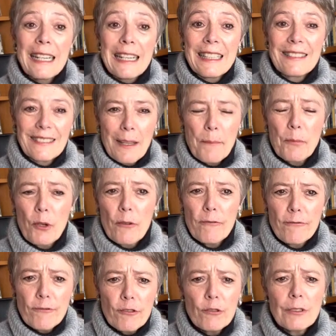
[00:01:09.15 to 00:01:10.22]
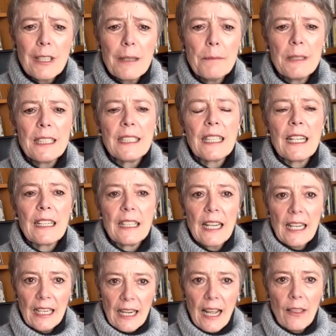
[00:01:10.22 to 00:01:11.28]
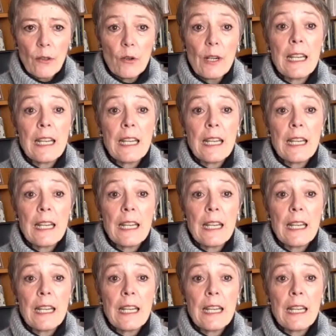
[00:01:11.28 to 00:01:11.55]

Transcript: está profundamente arraigado